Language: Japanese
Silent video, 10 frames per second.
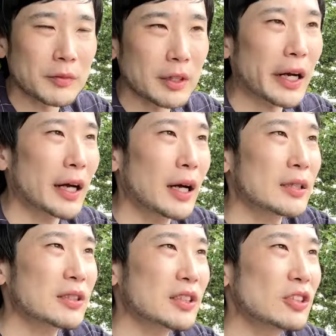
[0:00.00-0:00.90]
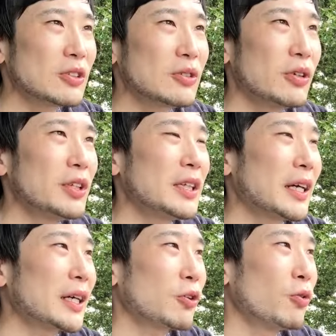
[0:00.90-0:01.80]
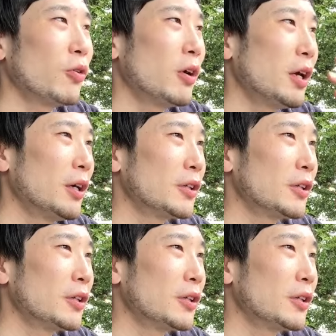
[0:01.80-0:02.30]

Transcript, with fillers: だからすんごいなんかこう